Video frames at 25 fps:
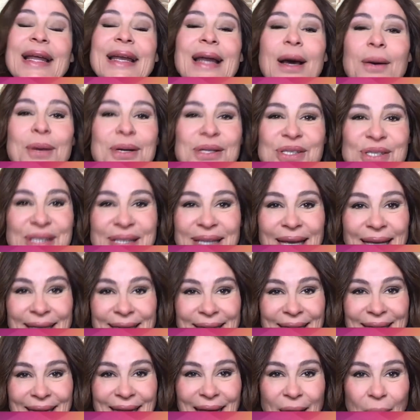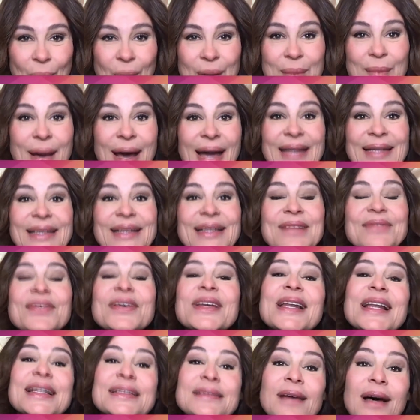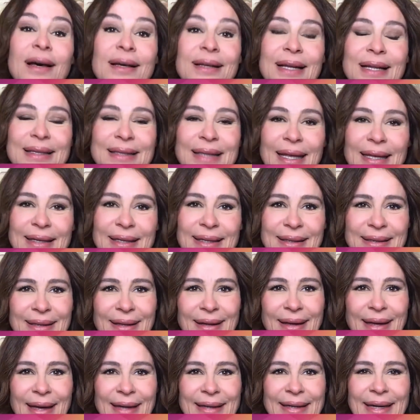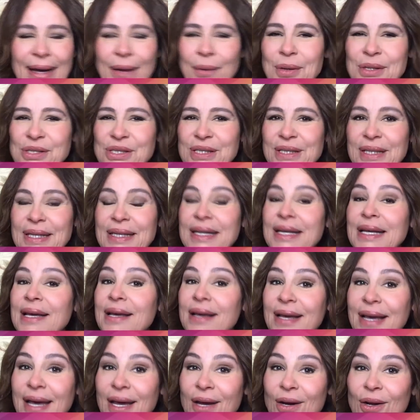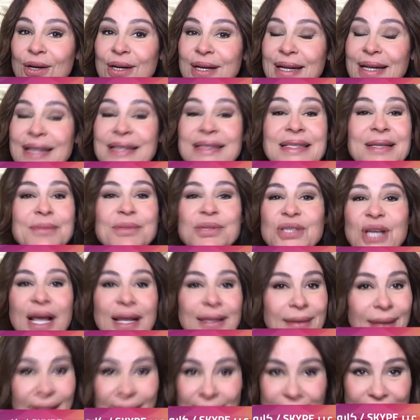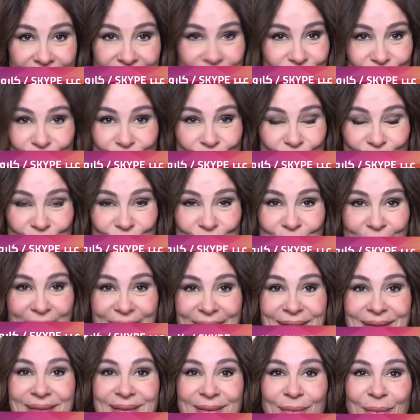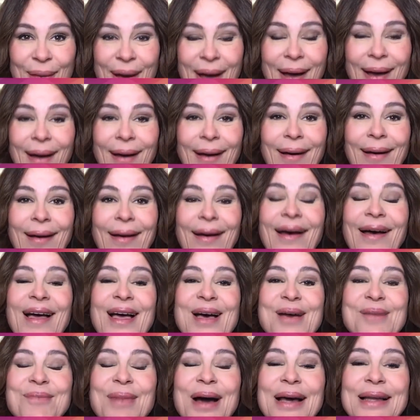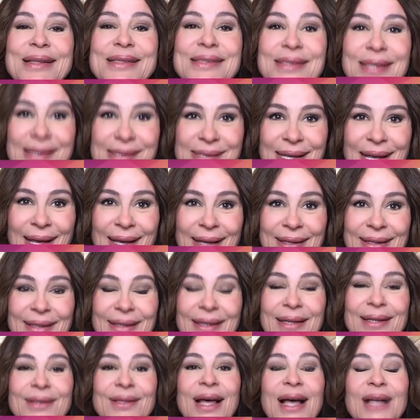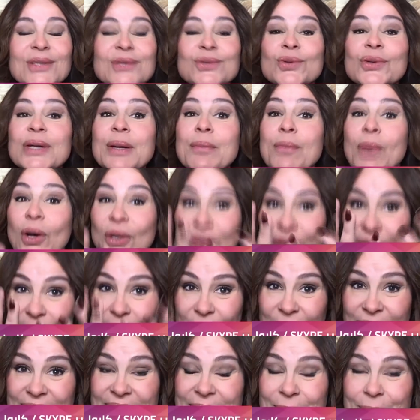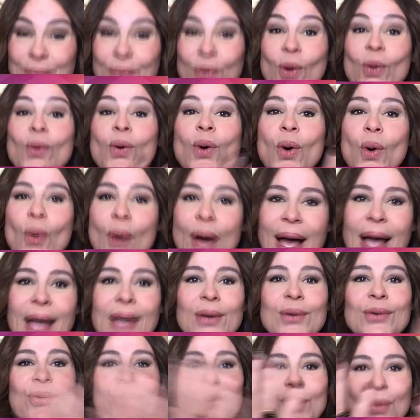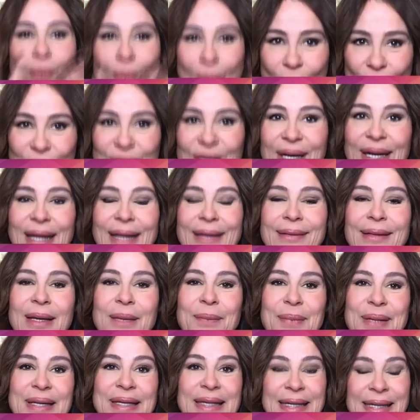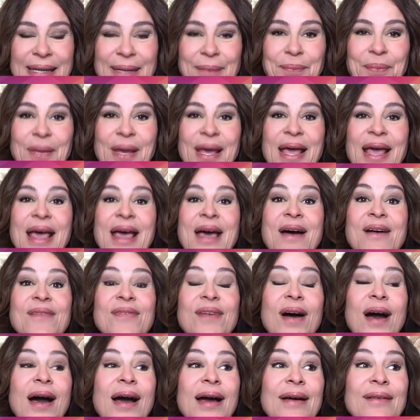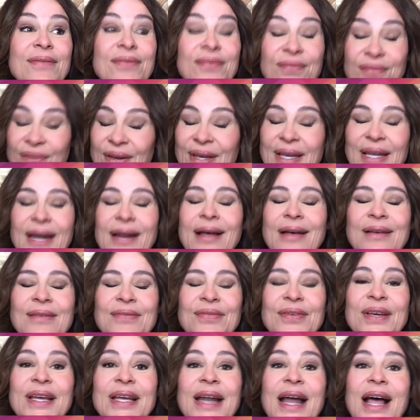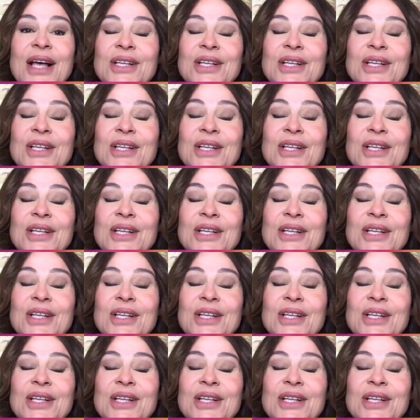اول شيء يعني اول ما عرضت الفكره ضعنا اثنيناتنا يعني اول شيء قال لي كارول انت مش حتغني دوات مع مع الاستاذ هاني انت حتكوني موديل بكليبه وهو حيكون موديل عندك بالكليب ففكره فكره عن